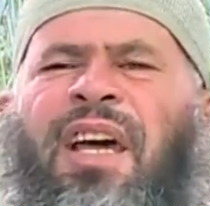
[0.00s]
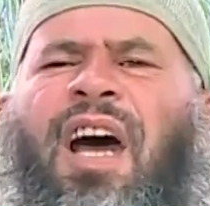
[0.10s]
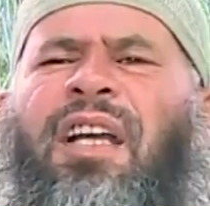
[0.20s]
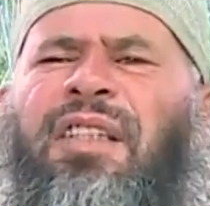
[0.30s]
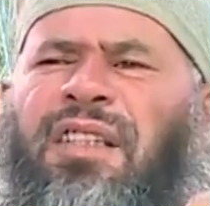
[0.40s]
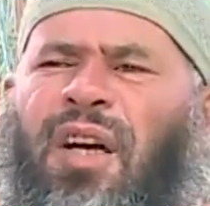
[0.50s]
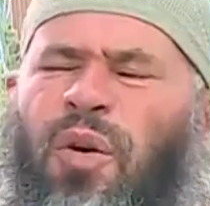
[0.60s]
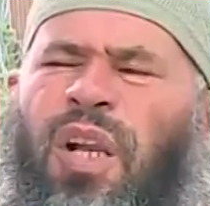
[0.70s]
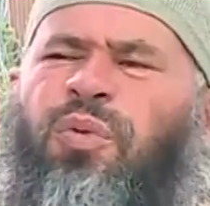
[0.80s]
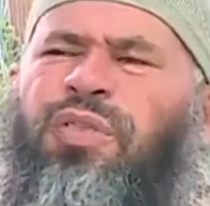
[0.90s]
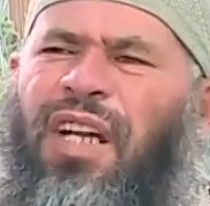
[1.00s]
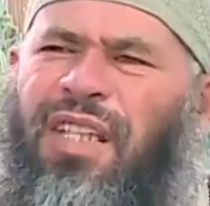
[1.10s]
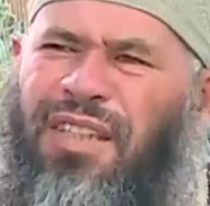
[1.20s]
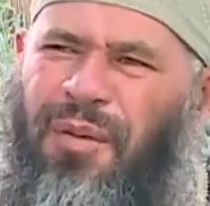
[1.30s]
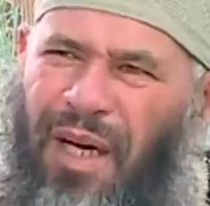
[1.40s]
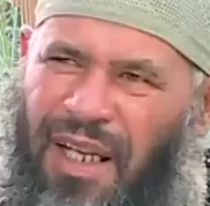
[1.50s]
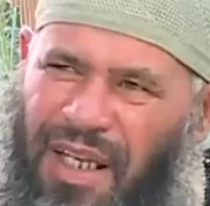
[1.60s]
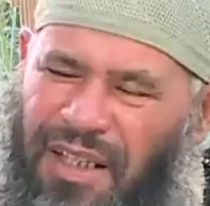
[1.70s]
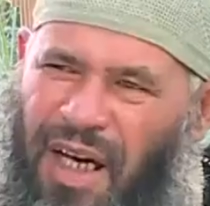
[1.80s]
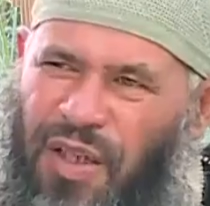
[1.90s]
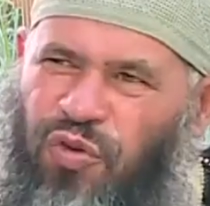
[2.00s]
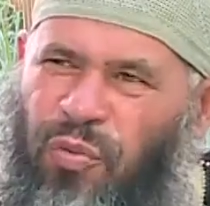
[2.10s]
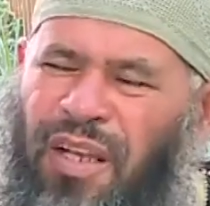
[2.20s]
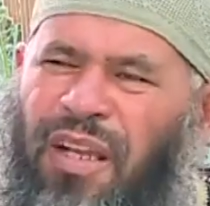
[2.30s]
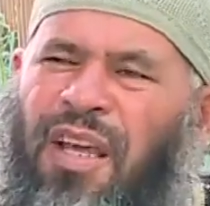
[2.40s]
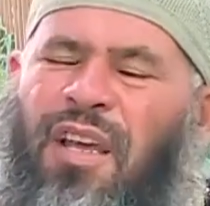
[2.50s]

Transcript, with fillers: حتى ولو ترتب عليها تعصبا